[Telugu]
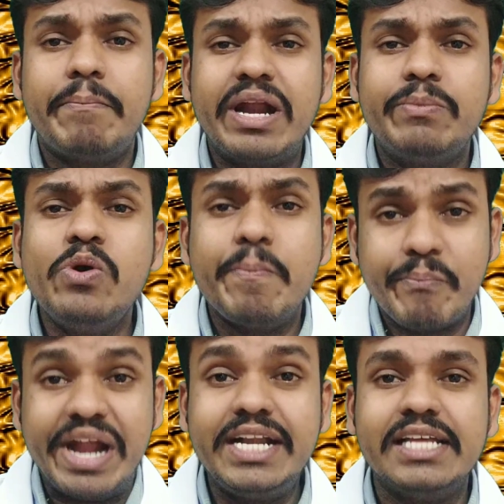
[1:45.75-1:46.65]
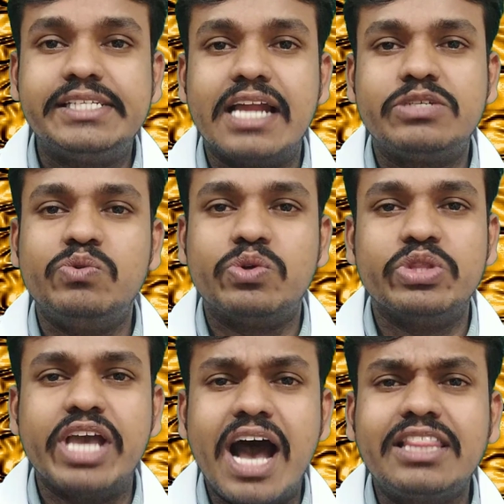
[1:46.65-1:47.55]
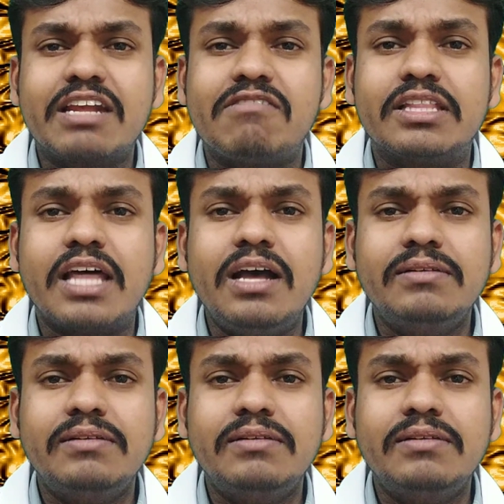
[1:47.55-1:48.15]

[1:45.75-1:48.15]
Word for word: మనము మెయింటైన్ చేయాల్సి ఉంటుంది ఆ తర్వాత